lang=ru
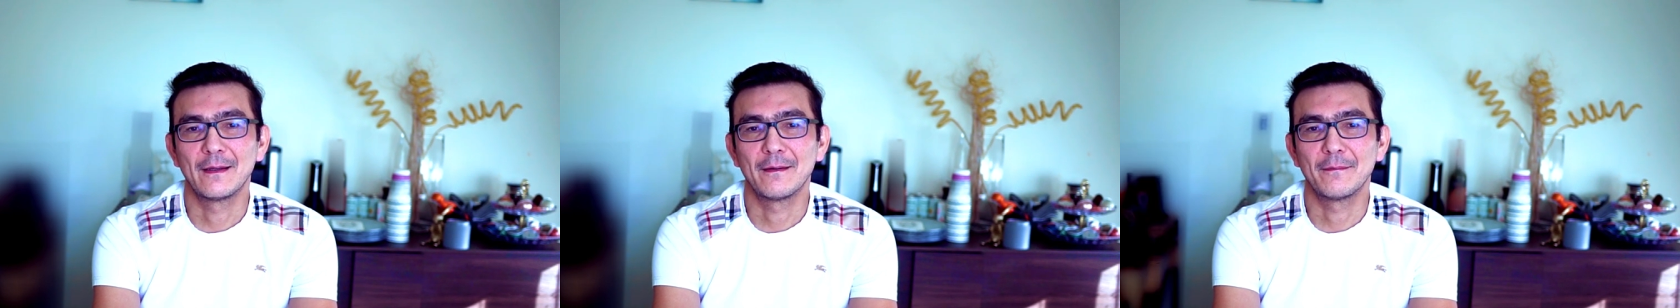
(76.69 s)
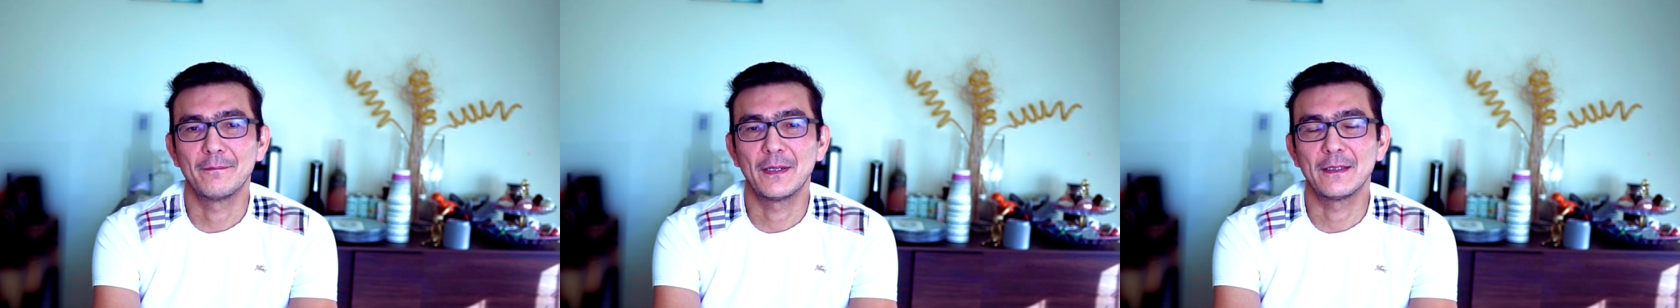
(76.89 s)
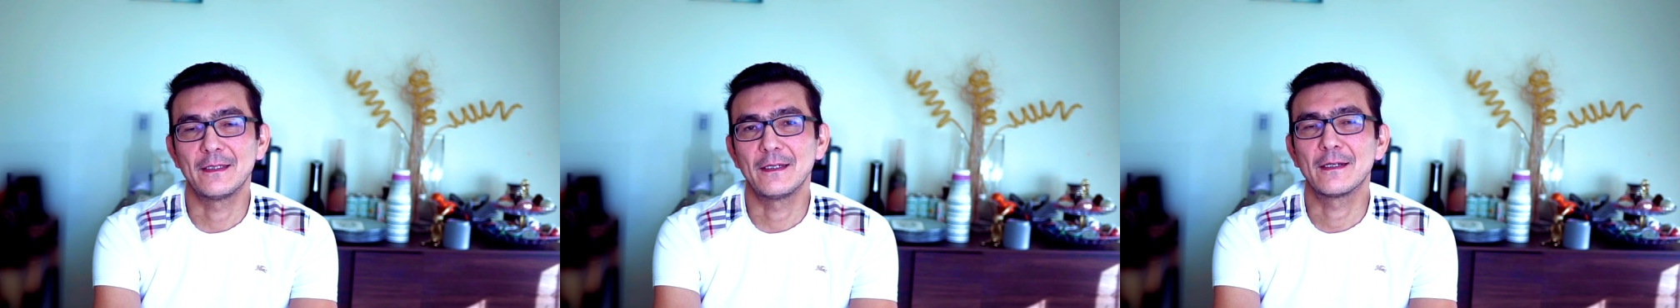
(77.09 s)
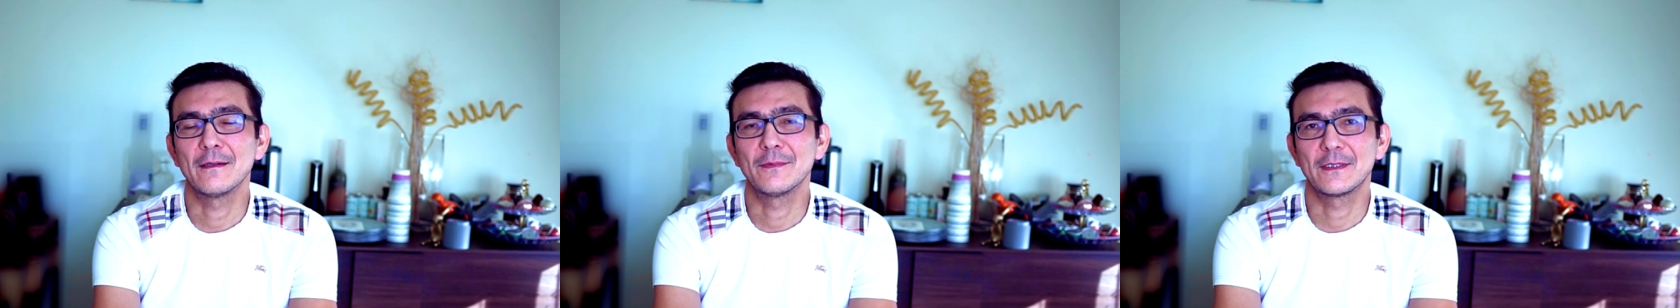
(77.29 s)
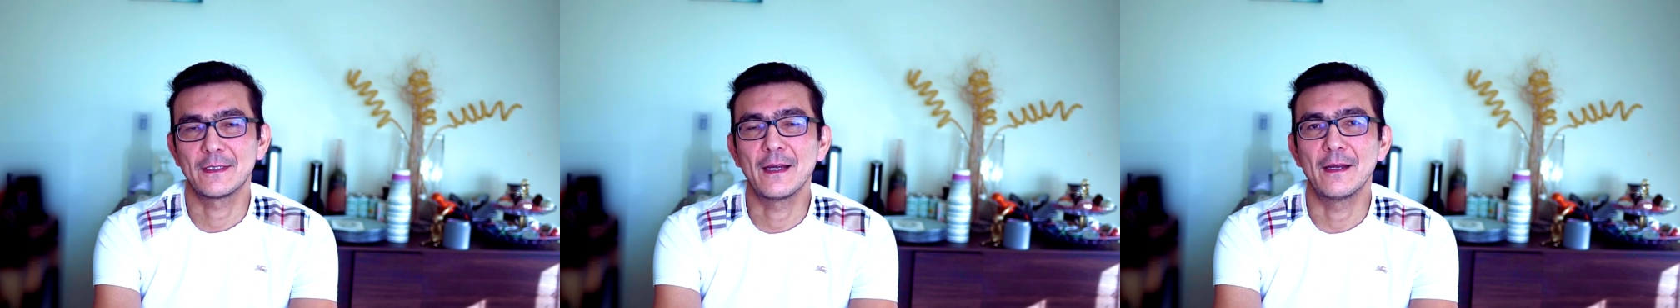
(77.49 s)
лицо
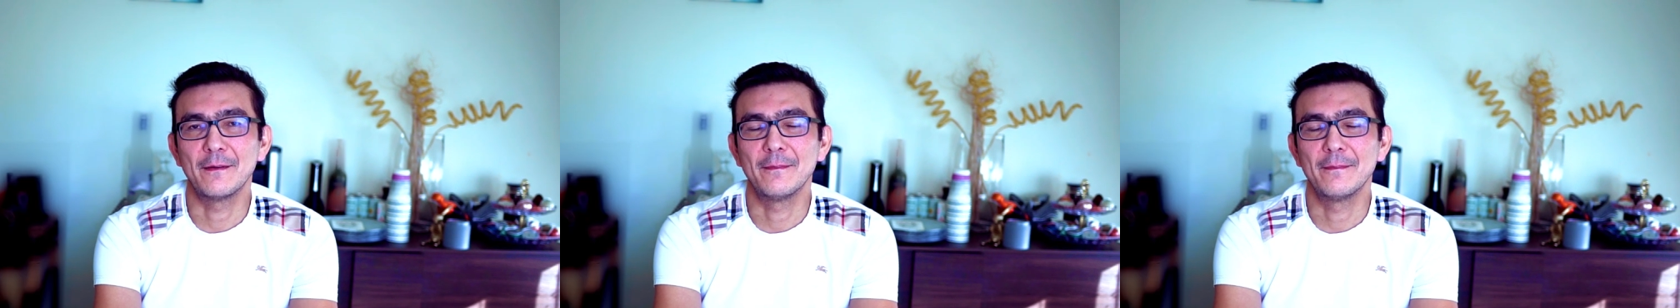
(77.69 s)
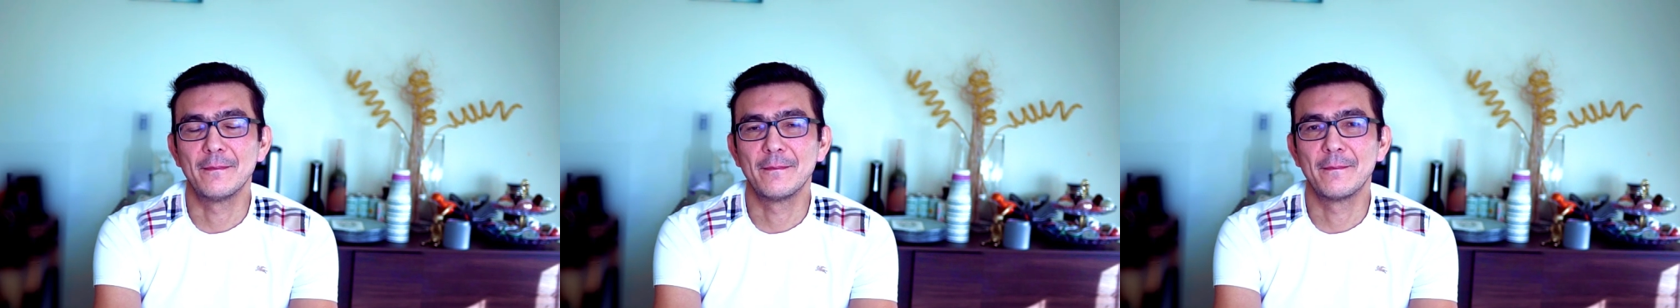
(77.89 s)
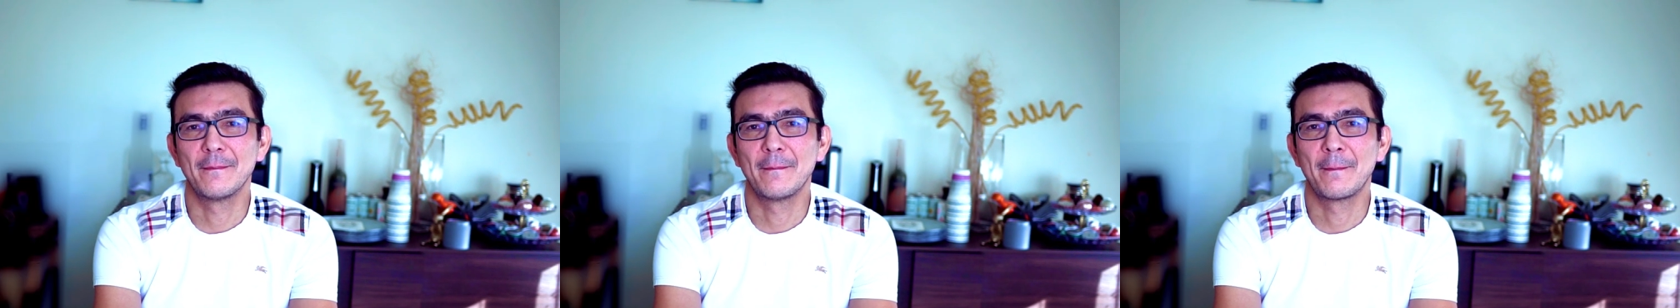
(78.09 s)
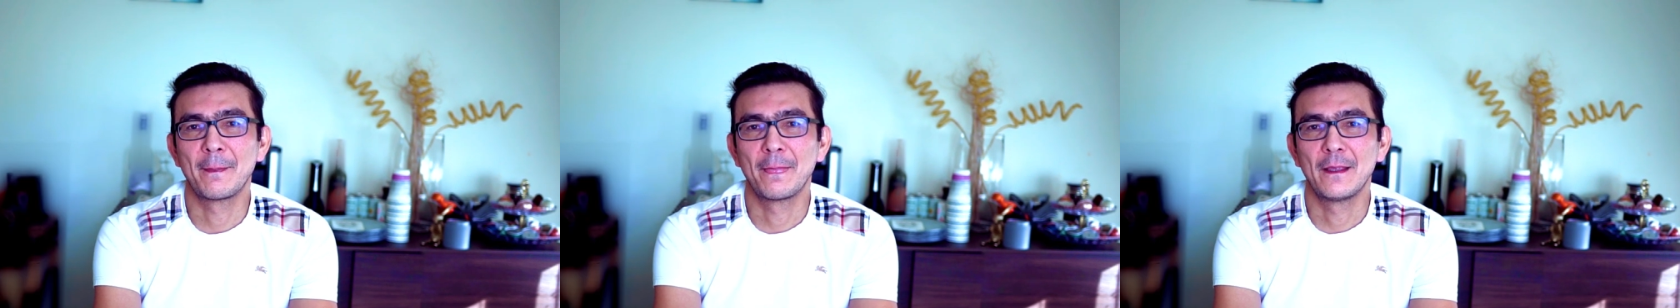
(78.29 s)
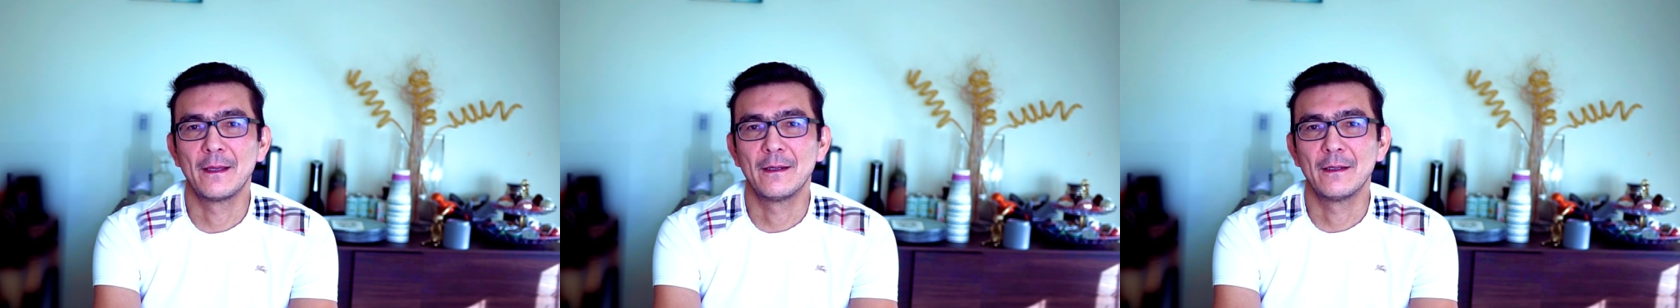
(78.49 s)

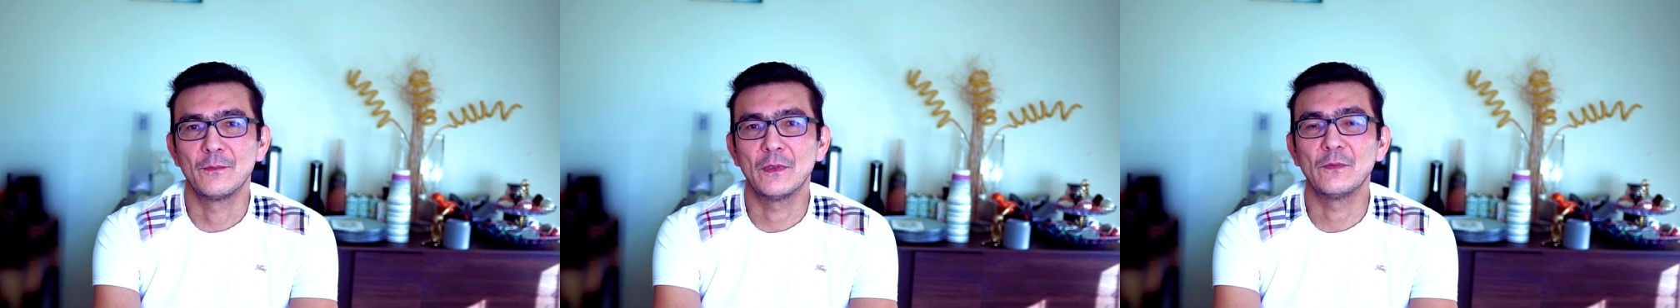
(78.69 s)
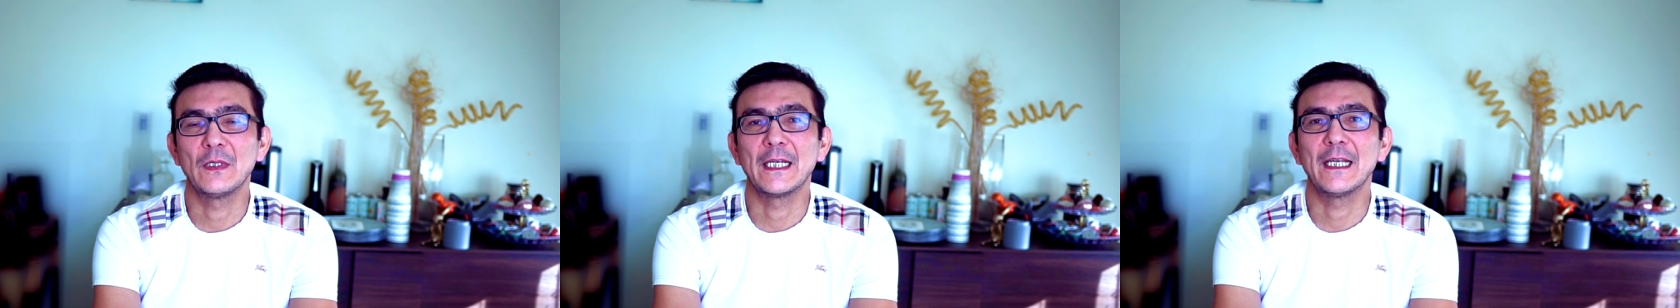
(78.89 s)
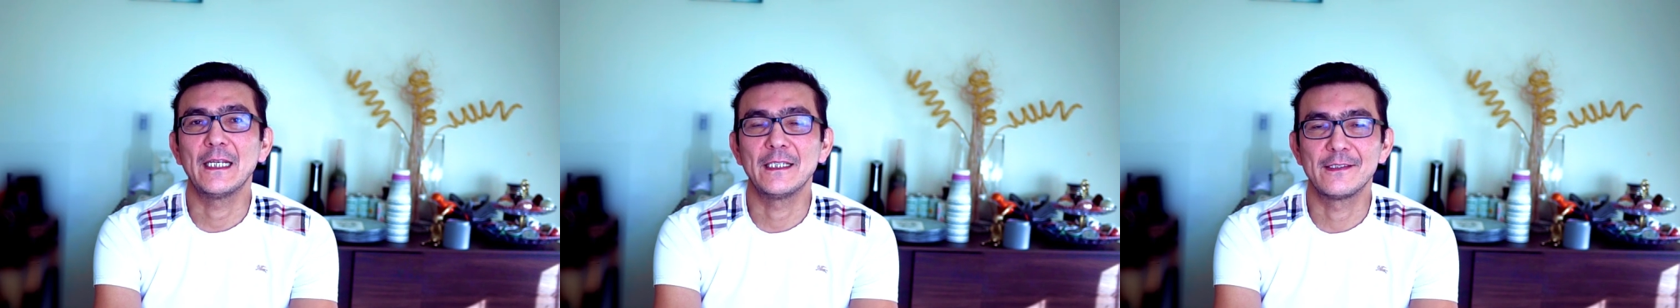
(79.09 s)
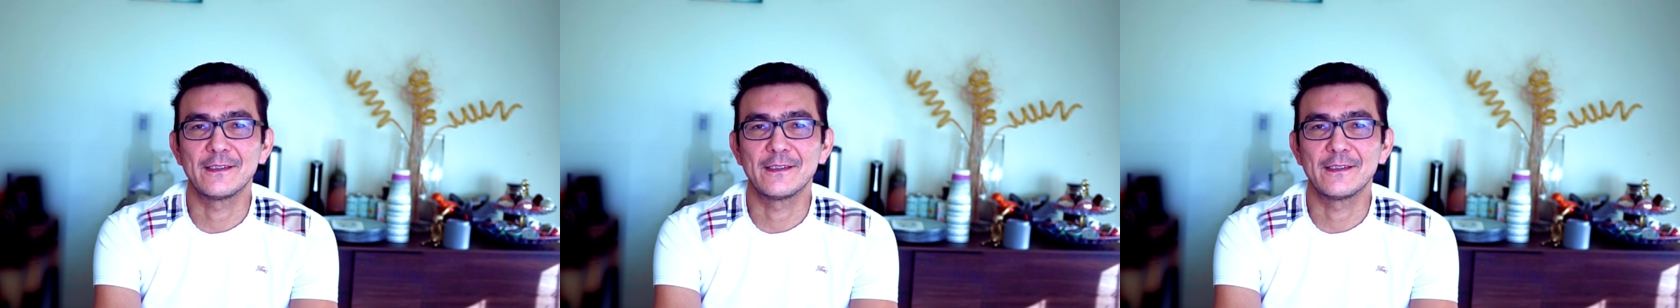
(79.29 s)
или массаж.